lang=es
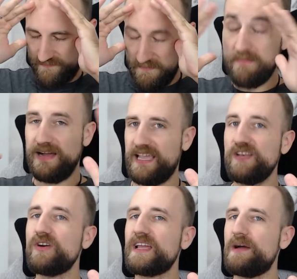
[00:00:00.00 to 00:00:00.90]
Me
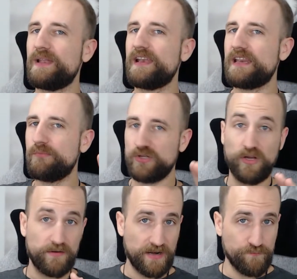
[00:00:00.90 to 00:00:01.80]
imagino que le habrán
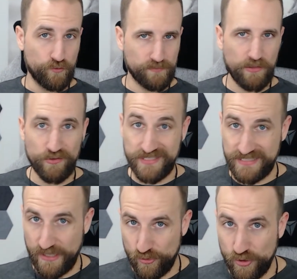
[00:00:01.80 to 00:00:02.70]
reportado, le habrán informado de
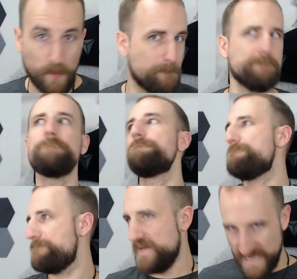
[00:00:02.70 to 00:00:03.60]
este error
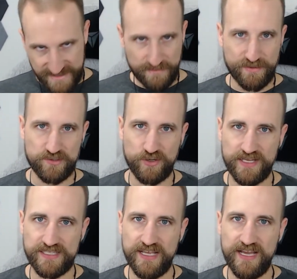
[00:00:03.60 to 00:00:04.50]
miles de
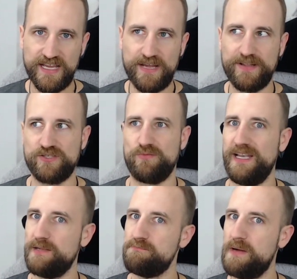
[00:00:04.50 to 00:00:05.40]
personas y habrá dicho,
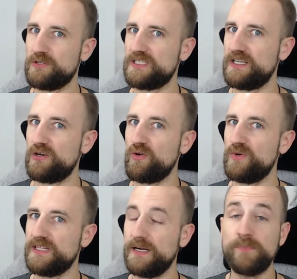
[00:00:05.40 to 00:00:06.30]
vale, vamos a tenerlo en
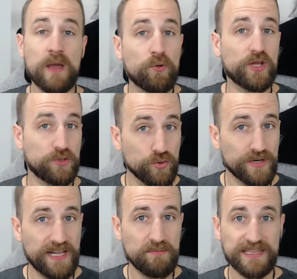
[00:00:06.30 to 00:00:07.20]
cuenta. Porque tú
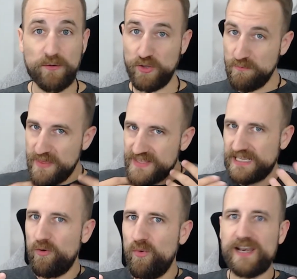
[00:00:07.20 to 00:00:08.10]
realmente cuando empiezas
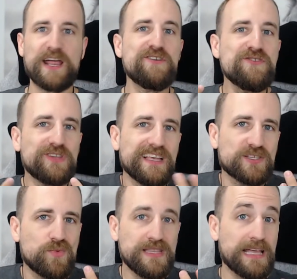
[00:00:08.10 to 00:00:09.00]
a jugar no te
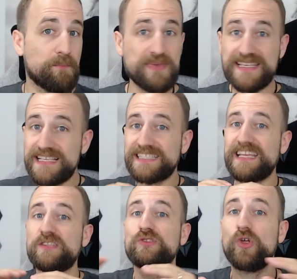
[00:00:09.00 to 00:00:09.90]
das cuenta, piensas
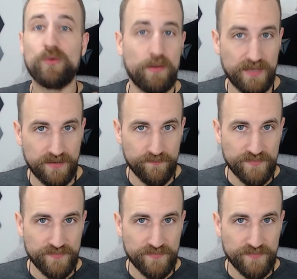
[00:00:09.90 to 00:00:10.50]
que todo va bien.